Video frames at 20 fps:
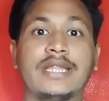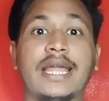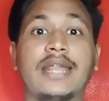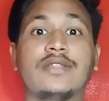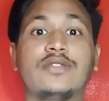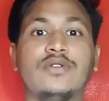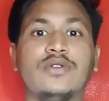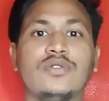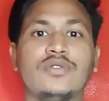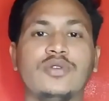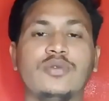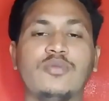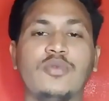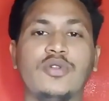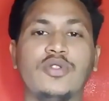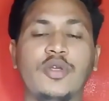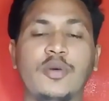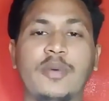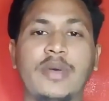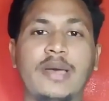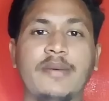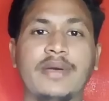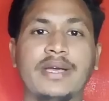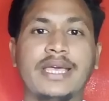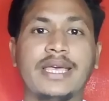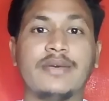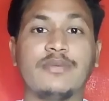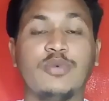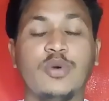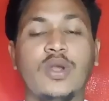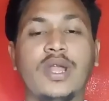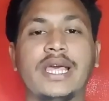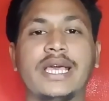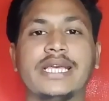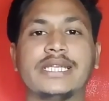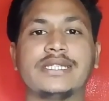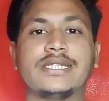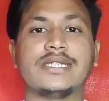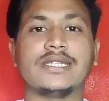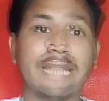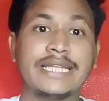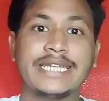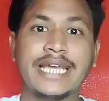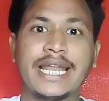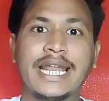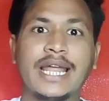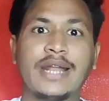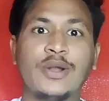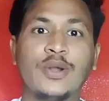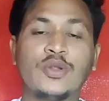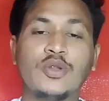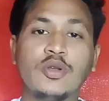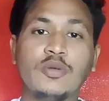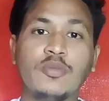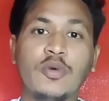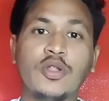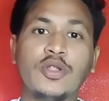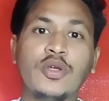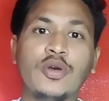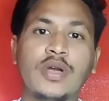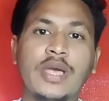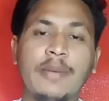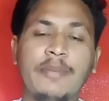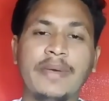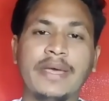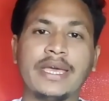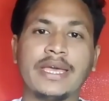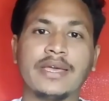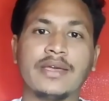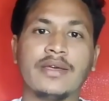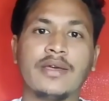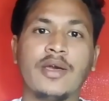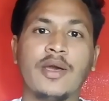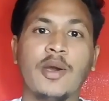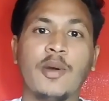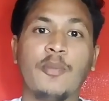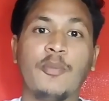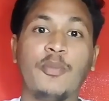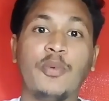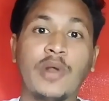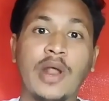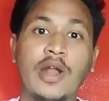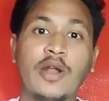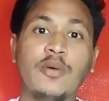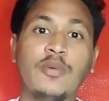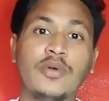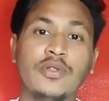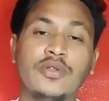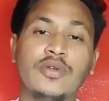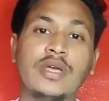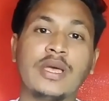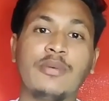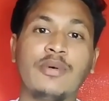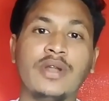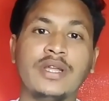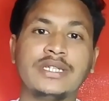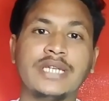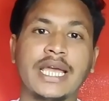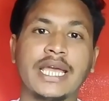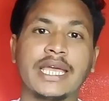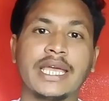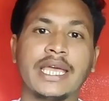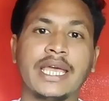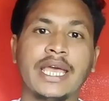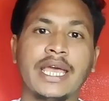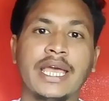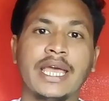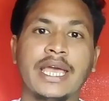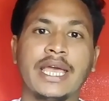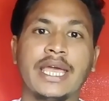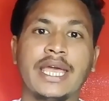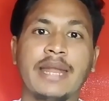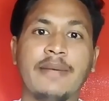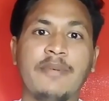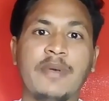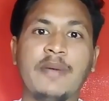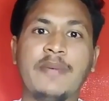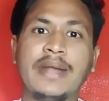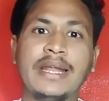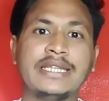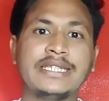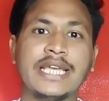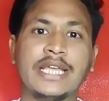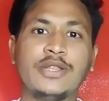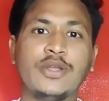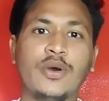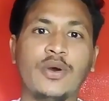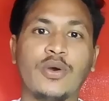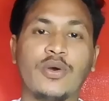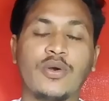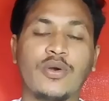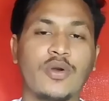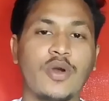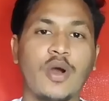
তারা তো নতুন বন্ধু পেয়ে আমাকে ভুলে গেছে আর যারা নতুন বন্ধুকে পেয়ে পুরানো বন্ধুকে ভুলে যায় এরা বেমানের চাইতেও